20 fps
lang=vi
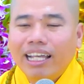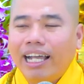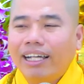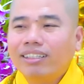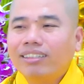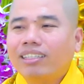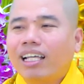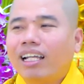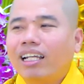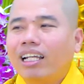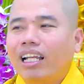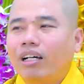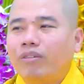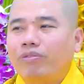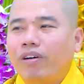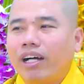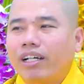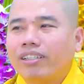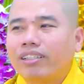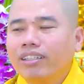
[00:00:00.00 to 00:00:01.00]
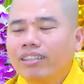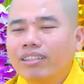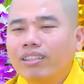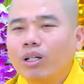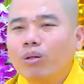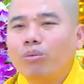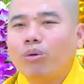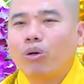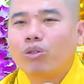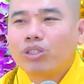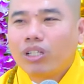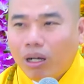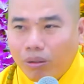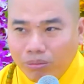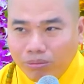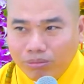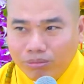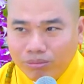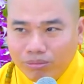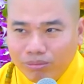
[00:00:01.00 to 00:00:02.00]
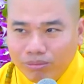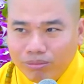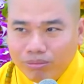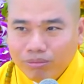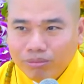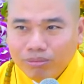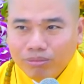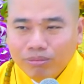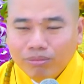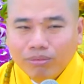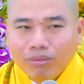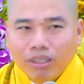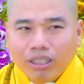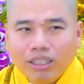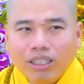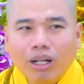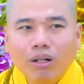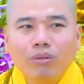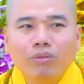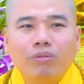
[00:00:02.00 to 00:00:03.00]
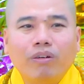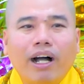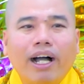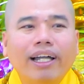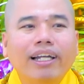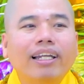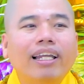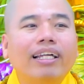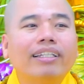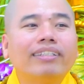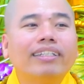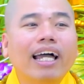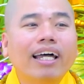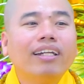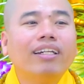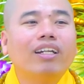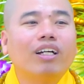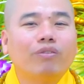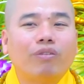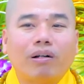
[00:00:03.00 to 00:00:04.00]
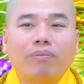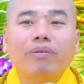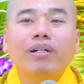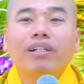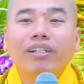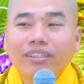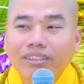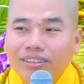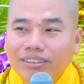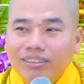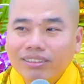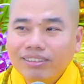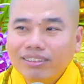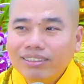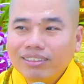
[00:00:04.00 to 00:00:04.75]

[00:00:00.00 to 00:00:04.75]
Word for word: Giảng sanh là Phật rước lúc còn sống, chứ không phải là chết rồi Phật mới rước.